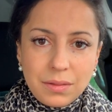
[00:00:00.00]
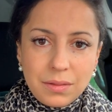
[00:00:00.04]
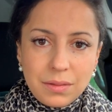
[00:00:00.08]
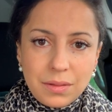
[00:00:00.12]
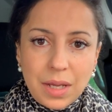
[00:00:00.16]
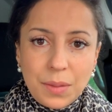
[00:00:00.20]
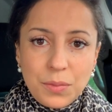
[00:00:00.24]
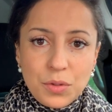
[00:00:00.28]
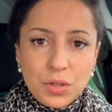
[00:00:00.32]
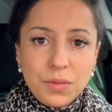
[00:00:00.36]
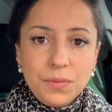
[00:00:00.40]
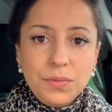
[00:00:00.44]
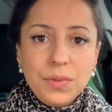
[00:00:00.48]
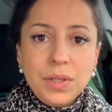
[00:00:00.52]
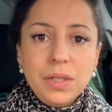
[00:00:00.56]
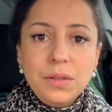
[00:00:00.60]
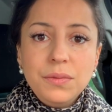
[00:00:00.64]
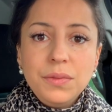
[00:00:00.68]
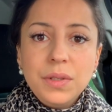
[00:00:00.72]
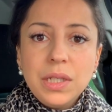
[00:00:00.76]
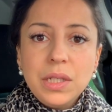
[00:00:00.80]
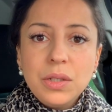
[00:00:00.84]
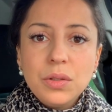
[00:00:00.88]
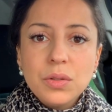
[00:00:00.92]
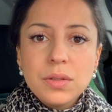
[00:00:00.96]
Habe ich in vielen
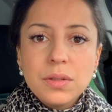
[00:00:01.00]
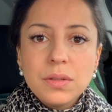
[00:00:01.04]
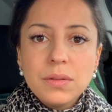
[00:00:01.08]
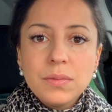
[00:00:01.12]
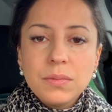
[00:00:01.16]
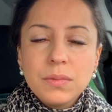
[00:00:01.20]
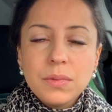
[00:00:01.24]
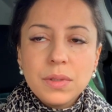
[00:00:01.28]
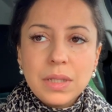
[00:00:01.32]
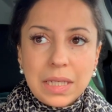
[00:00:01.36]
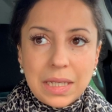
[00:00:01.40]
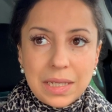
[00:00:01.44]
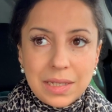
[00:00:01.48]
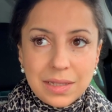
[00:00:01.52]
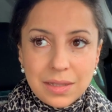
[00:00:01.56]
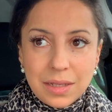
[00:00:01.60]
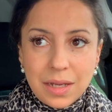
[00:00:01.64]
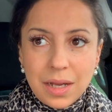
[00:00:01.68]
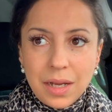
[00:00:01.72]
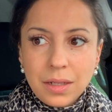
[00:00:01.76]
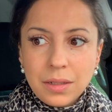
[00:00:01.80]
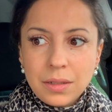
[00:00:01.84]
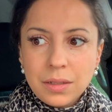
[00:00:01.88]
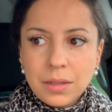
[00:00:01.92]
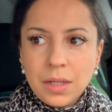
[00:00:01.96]
Videos
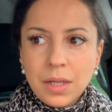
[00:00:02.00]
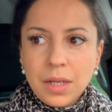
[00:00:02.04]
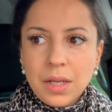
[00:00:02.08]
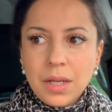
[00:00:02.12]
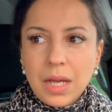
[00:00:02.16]
gesagt,